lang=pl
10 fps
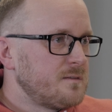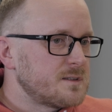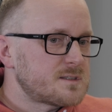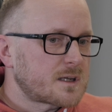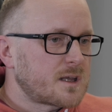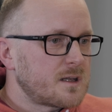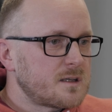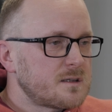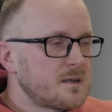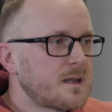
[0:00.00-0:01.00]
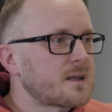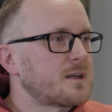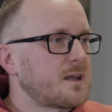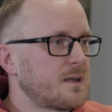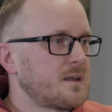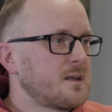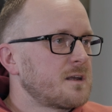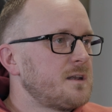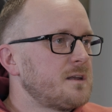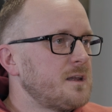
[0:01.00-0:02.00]
więc takie lekkie
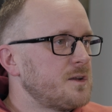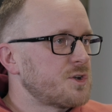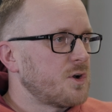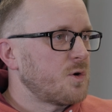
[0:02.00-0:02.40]
kliknięcie